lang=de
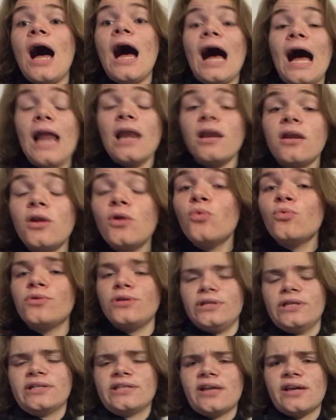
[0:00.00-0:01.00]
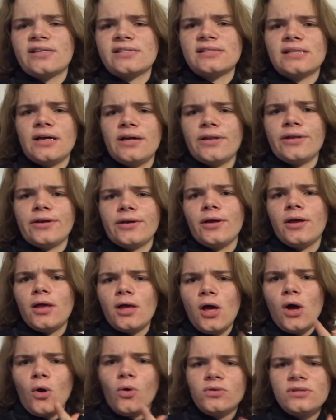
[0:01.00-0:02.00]
Hallo ihr Texaner
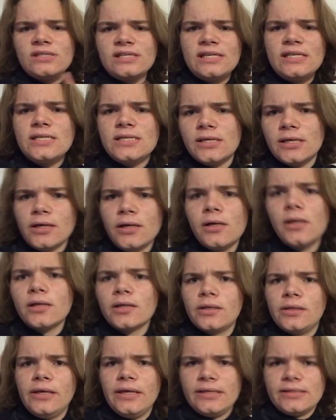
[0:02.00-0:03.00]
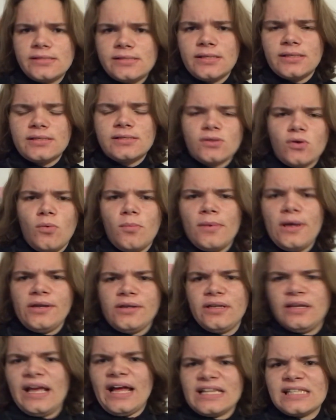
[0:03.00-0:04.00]
und hier geht's jetzt um
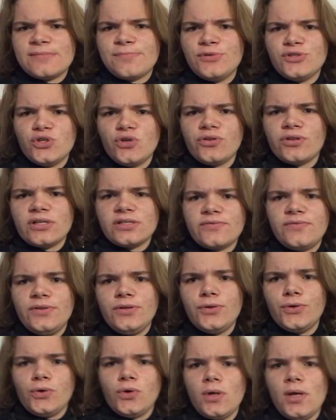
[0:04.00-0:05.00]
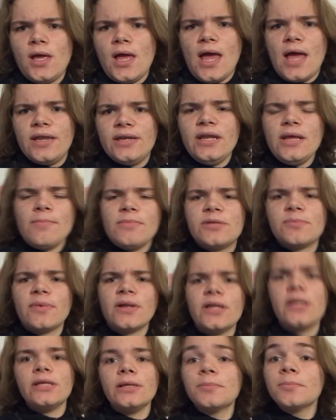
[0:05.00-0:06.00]
ein ganz besonderes Video. Nämlich meine
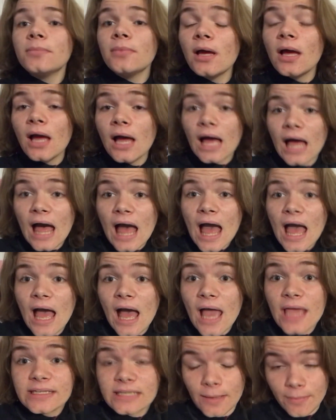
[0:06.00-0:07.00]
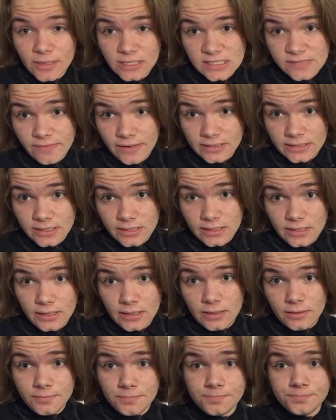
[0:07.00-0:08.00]
Lieben, ich habe einen Zweitkanal
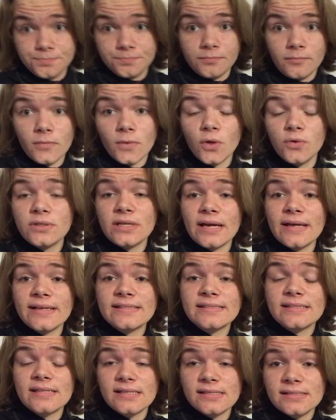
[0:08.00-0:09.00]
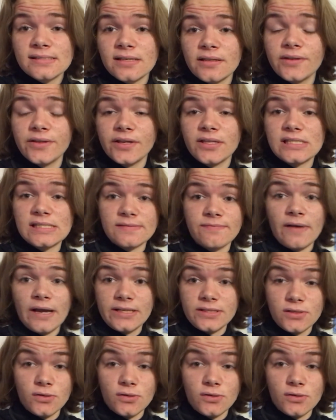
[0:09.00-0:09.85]
und der heißt Tristan der Zweite